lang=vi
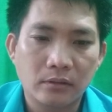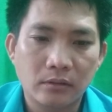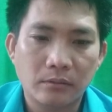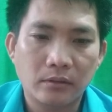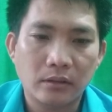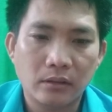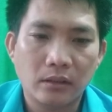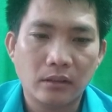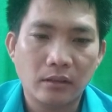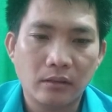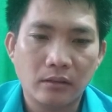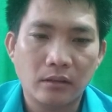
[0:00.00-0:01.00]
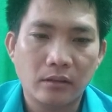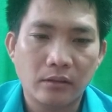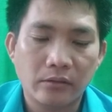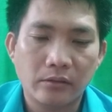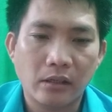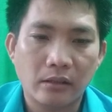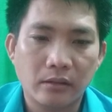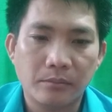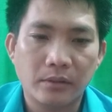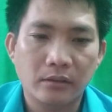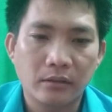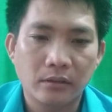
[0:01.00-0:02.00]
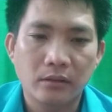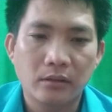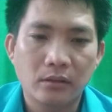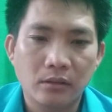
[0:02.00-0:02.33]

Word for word: 21 tháng 8 à, năm 1986 nè